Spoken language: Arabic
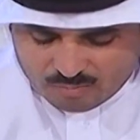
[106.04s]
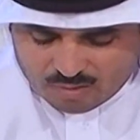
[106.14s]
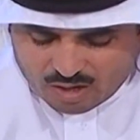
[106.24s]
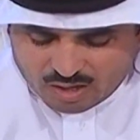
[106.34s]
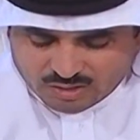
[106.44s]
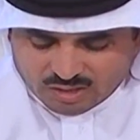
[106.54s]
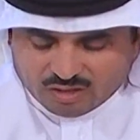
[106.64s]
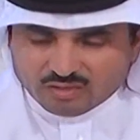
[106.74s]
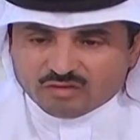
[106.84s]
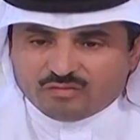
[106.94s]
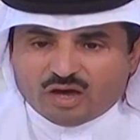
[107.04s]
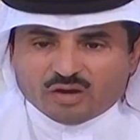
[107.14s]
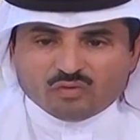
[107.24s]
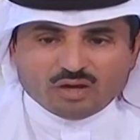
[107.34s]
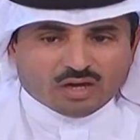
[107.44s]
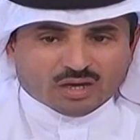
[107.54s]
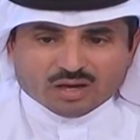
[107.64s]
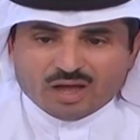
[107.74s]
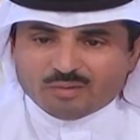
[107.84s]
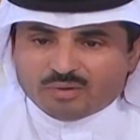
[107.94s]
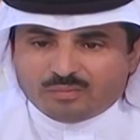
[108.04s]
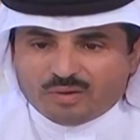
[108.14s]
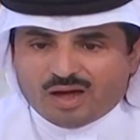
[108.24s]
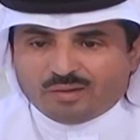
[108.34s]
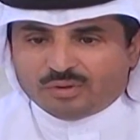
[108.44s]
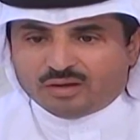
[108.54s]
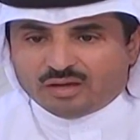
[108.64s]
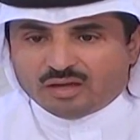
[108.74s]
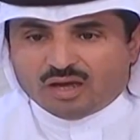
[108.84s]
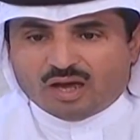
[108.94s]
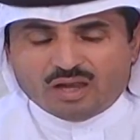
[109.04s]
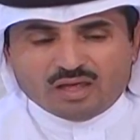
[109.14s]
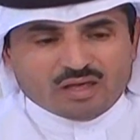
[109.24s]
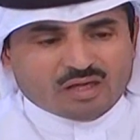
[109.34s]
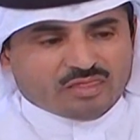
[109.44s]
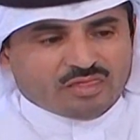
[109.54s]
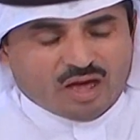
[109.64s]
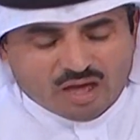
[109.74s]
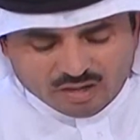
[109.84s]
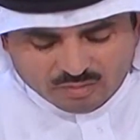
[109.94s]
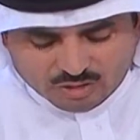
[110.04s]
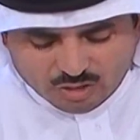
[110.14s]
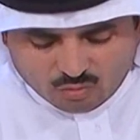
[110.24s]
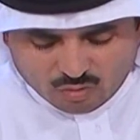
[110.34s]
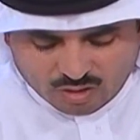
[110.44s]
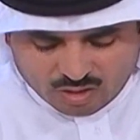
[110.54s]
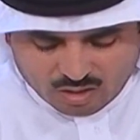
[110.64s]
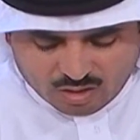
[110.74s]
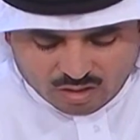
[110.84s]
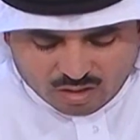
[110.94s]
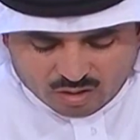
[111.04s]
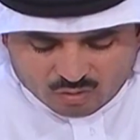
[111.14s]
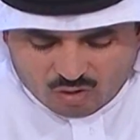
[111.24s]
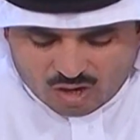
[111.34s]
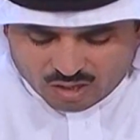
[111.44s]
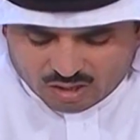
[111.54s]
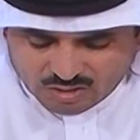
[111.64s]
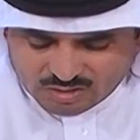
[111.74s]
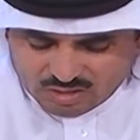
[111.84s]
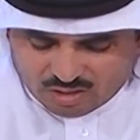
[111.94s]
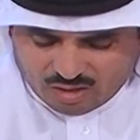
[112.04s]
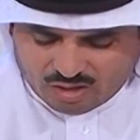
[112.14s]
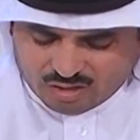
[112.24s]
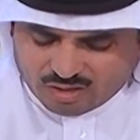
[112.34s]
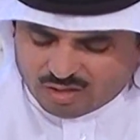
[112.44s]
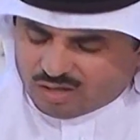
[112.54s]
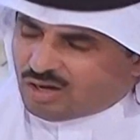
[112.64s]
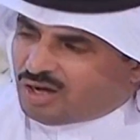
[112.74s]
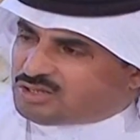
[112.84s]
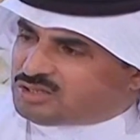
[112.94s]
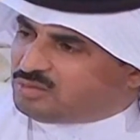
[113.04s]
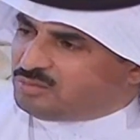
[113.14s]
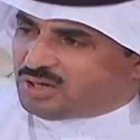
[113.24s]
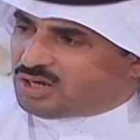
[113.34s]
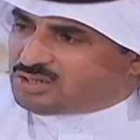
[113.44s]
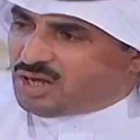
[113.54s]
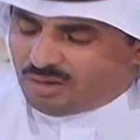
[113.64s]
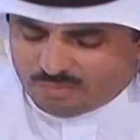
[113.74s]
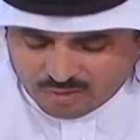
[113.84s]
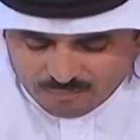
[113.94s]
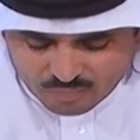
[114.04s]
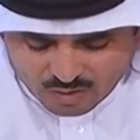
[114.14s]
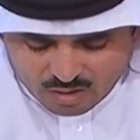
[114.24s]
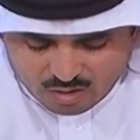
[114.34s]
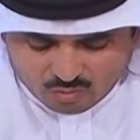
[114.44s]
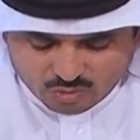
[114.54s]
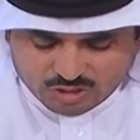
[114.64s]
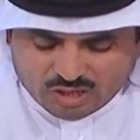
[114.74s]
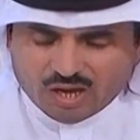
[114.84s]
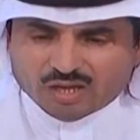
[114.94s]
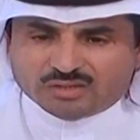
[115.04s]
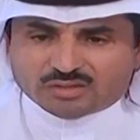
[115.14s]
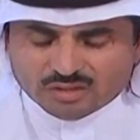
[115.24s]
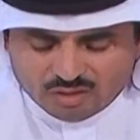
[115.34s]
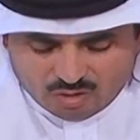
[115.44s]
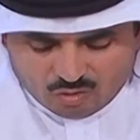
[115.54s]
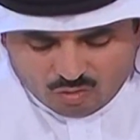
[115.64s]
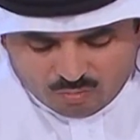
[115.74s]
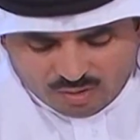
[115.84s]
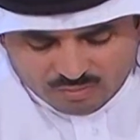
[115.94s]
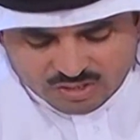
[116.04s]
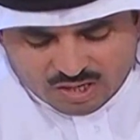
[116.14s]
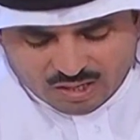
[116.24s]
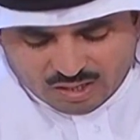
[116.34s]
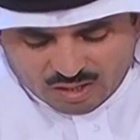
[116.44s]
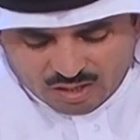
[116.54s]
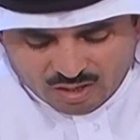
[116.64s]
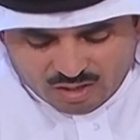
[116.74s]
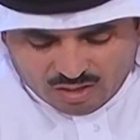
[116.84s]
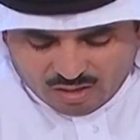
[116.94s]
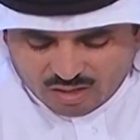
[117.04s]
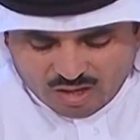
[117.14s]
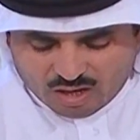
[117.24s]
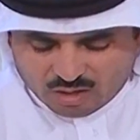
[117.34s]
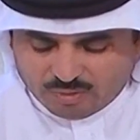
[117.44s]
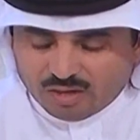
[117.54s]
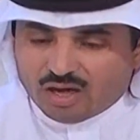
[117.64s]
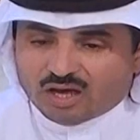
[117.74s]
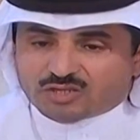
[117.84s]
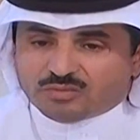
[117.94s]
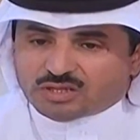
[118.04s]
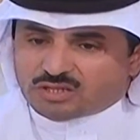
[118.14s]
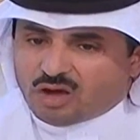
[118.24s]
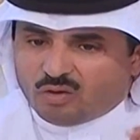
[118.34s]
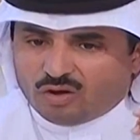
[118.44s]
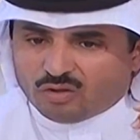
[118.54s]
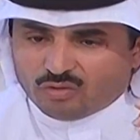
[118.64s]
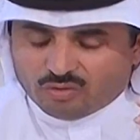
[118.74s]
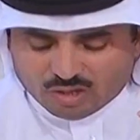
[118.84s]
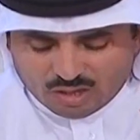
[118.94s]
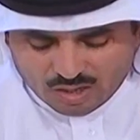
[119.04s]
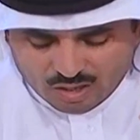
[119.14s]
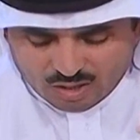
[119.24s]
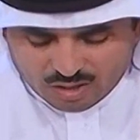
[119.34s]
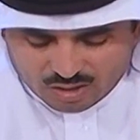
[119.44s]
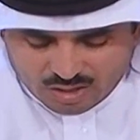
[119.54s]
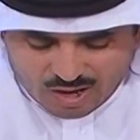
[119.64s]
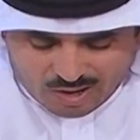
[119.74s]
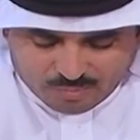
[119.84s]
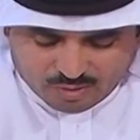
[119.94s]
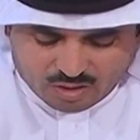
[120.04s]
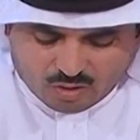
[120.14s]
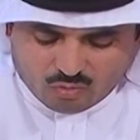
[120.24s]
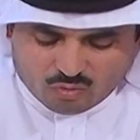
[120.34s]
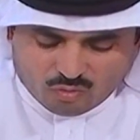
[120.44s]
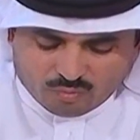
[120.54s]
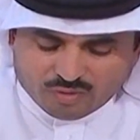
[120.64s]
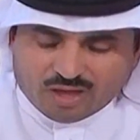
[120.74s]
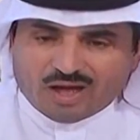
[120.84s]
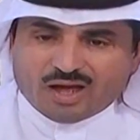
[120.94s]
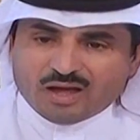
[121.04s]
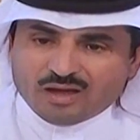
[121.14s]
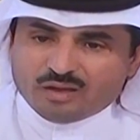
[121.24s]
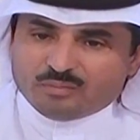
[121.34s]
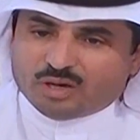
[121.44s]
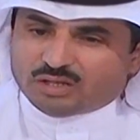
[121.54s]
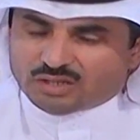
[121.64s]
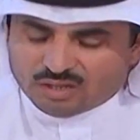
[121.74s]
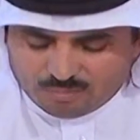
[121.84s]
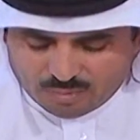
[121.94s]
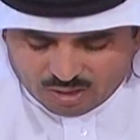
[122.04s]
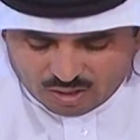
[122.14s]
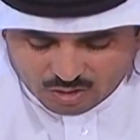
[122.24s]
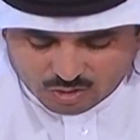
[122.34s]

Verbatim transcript: ما يدهله ضيفان ولا قرابه بابه عليه الدار يمسون رواق عز الله انه خاسر من غزابه وش عاد لو هو بالمزاينة لهنياق لازمه ساوى حضوره غيابه لو هو بضاعة ما تقبلها